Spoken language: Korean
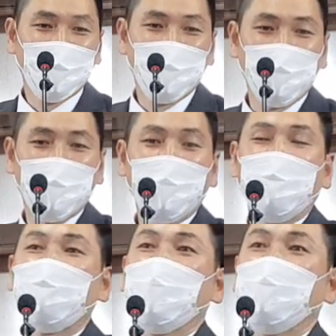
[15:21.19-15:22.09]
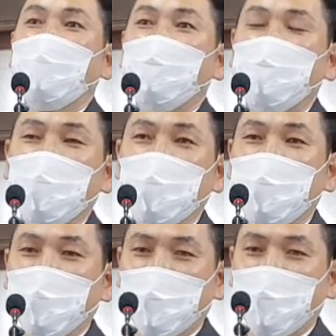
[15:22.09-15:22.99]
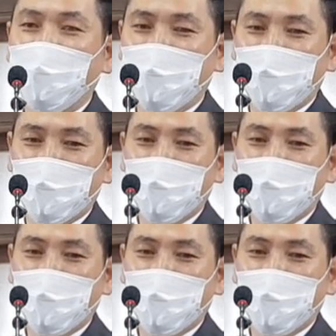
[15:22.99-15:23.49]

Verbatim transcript: 여기 앞에 있는 앉아 있는 그